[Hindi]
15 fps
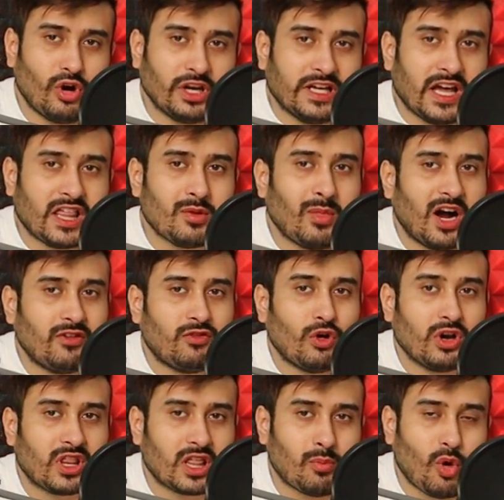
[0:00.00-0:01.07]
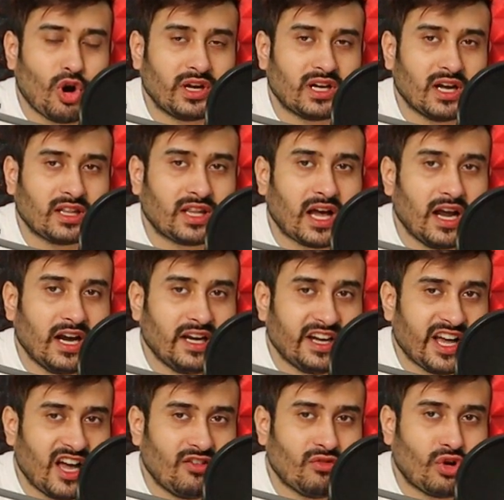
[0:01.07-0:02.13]
और ये स्मार्टफोन सपोर्ट करता है
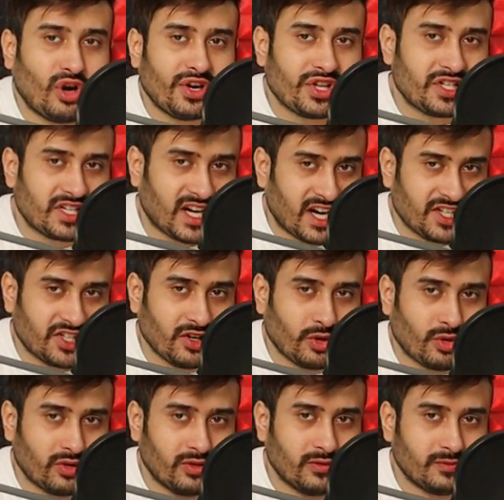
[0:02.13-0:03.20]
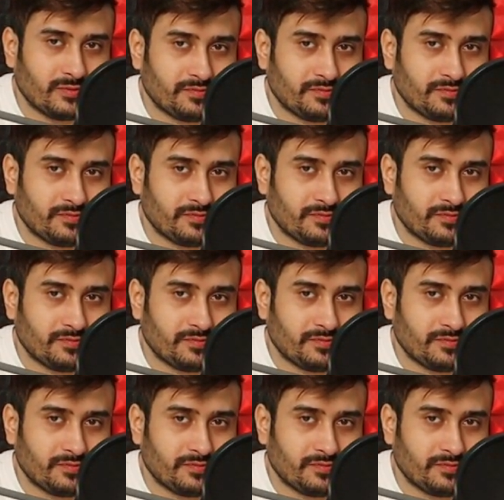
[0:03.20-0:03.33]
10 वॉट चार्जिंग को